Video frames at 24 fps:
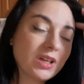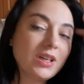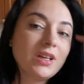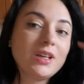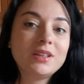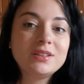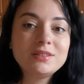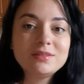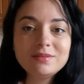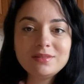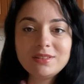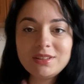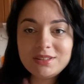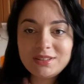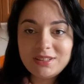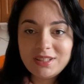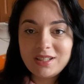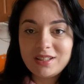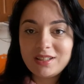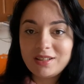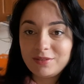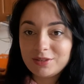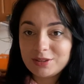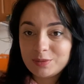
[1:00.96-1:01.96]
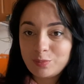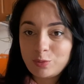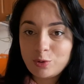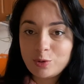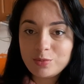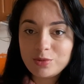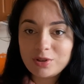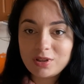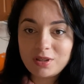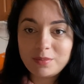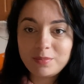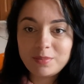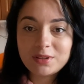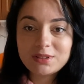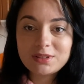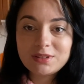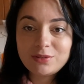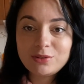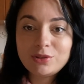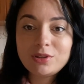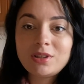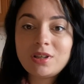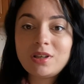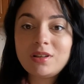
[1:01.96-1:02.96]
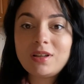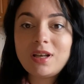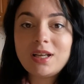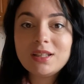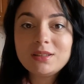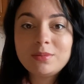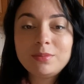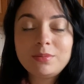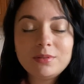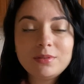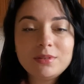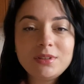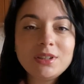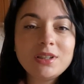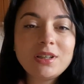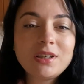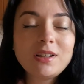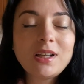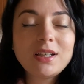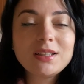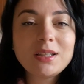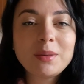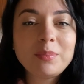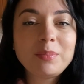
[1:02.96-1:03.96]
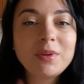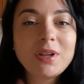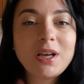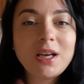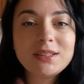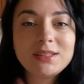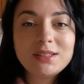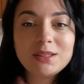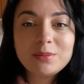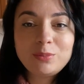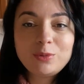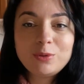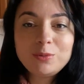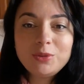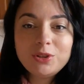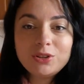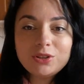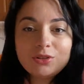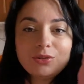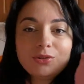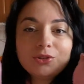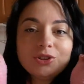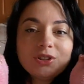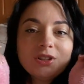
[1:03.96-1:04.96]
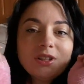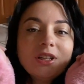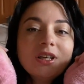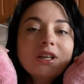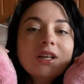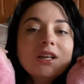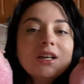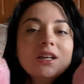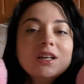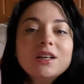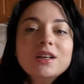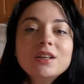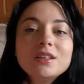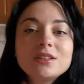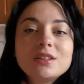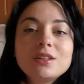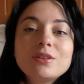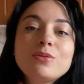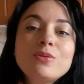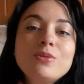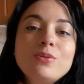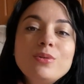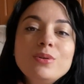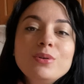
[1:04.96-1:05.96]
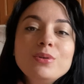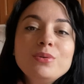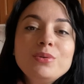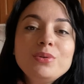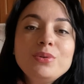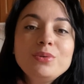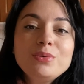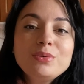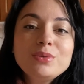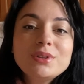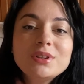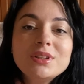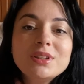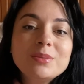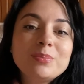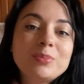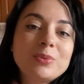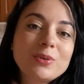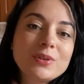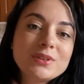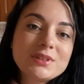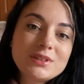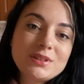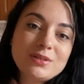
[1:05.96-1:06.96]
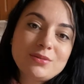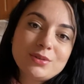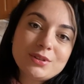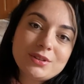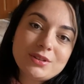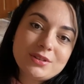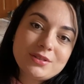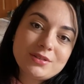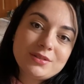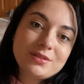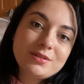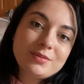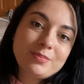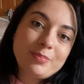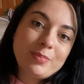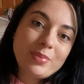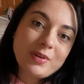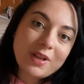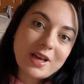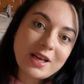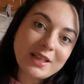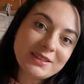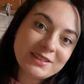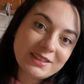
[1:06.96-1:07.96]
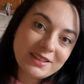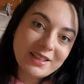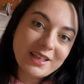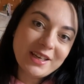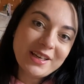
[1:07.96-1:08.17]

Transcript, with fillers: я надела, вспомнила про свой халат, не халат, а платье, помните тоже? Такое уютное, просто вот платье